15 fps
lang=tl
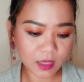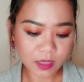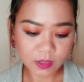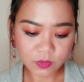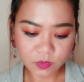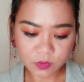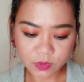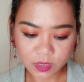
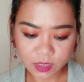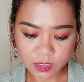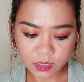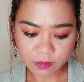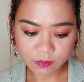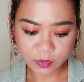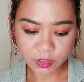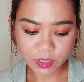ang kulay
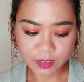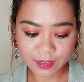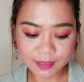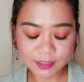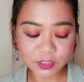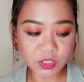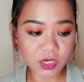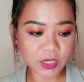number 9
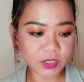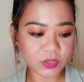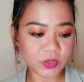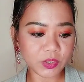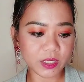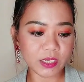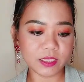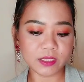is dark
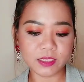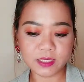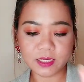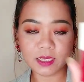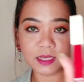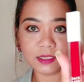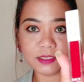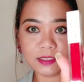red.
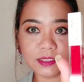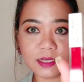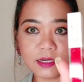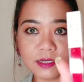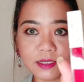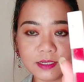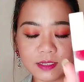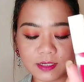Yes,
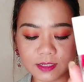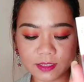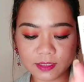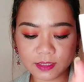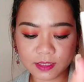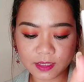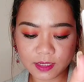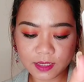dark red.
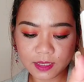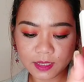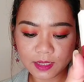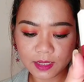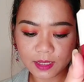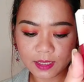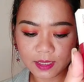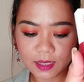
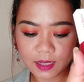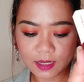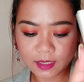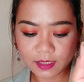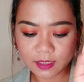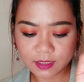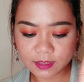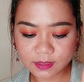
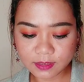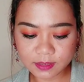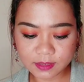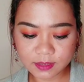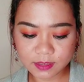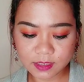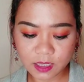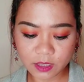Ayan is
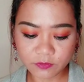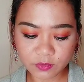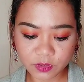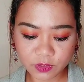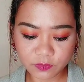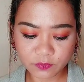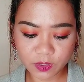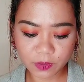
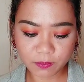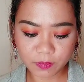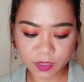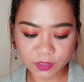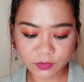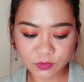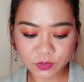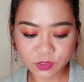75
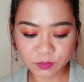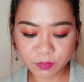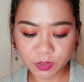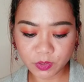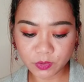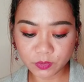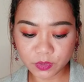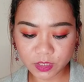pesos,
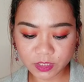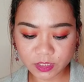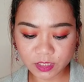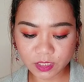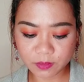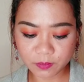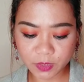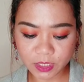pero ang
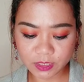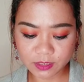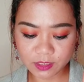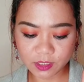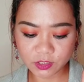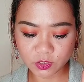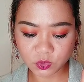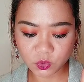original price
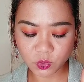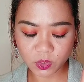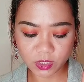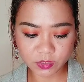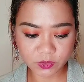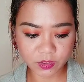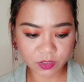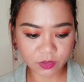niya is
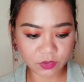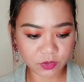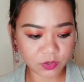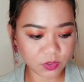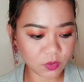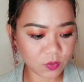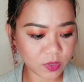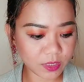
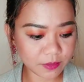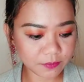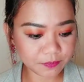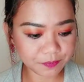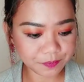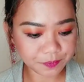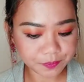231.